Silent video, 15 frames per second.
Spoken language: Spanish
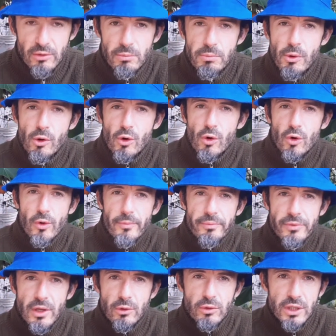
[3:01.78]
un poco
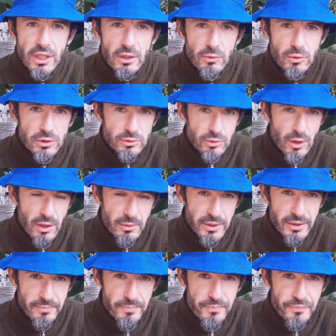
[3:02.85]
a un kiwi
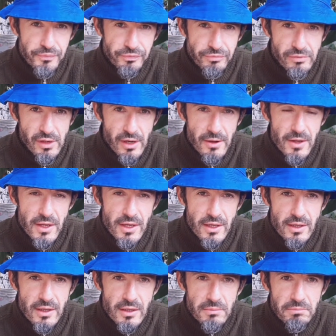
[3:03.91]
suave
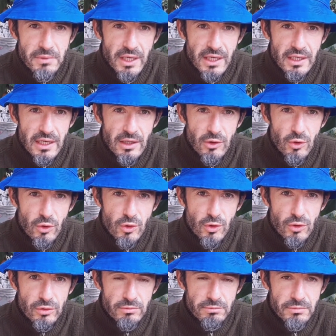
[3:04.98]
mezclado
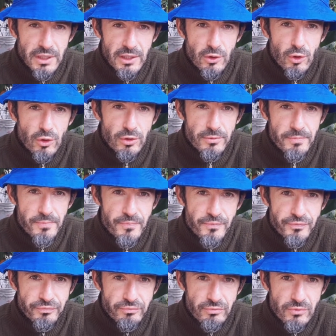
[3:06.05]
con melón.
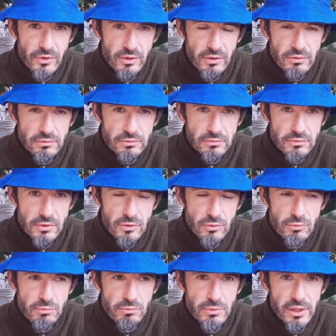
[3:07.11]

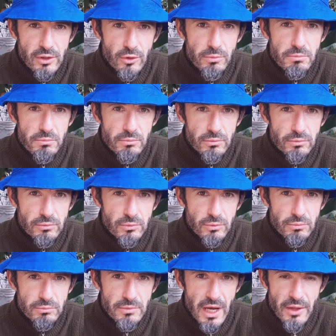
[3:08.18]
Un melón
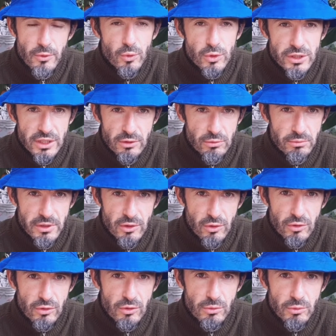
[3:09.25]
más dulce que un
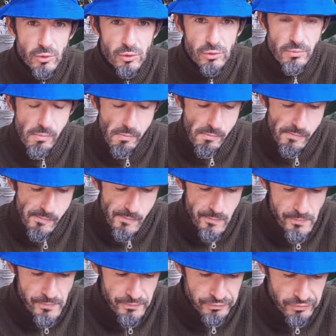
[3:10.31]
melón común,
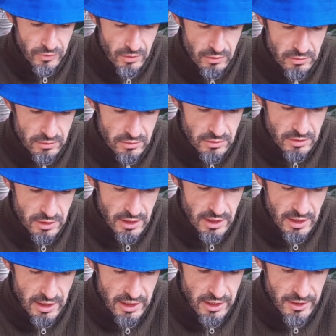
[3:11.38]

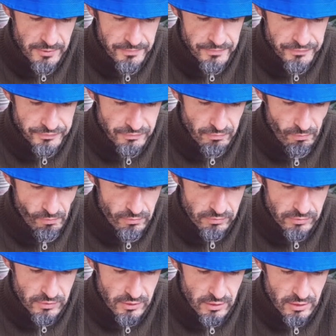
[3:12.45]
eh,
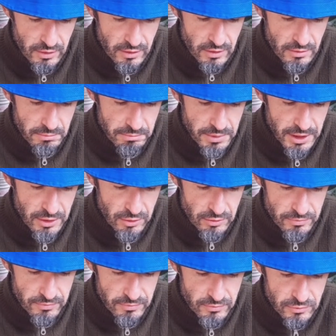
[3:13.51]
pero
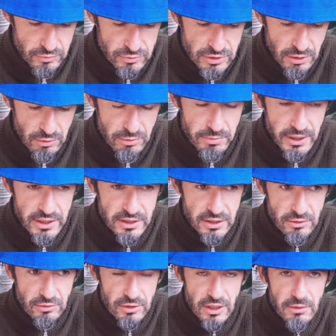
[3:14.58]
un sabor
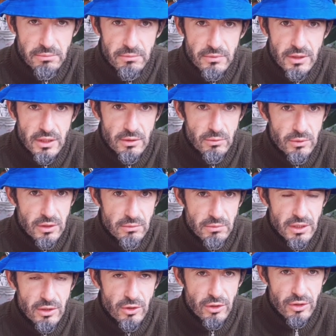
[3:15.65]
parecido entre kiwi y
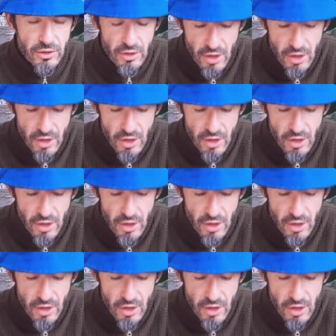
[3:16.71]
melón.